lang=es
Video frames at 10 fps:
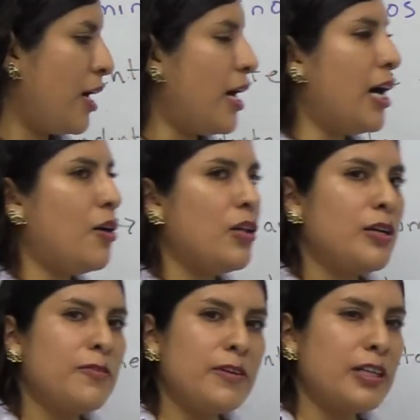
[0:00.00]

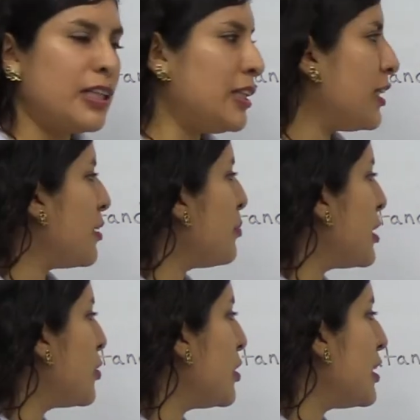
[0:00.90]
Ahora fíjate que
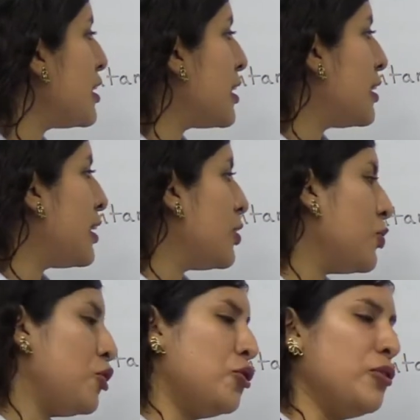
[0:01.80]
empezó en
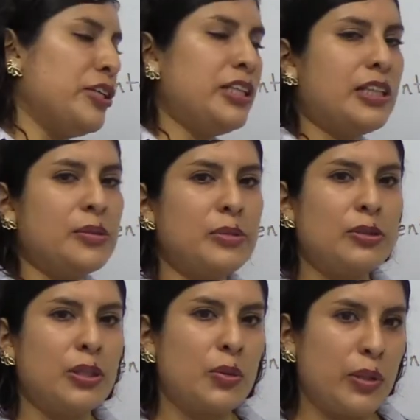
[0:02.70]
68 y
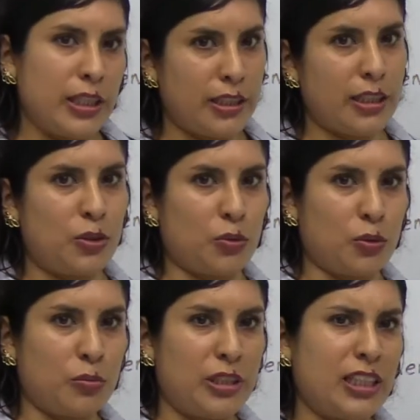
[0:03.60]
terminó en
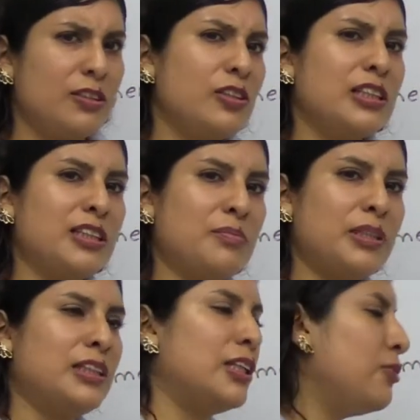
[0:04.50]
41. ¿Qué es lo que está
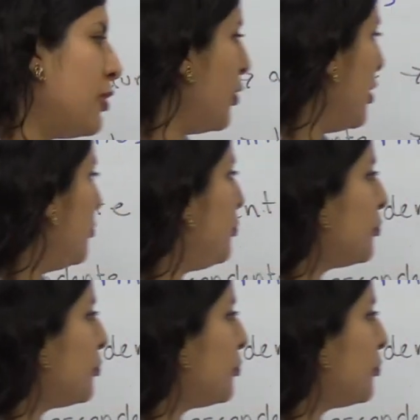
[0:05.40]
pasando ahora?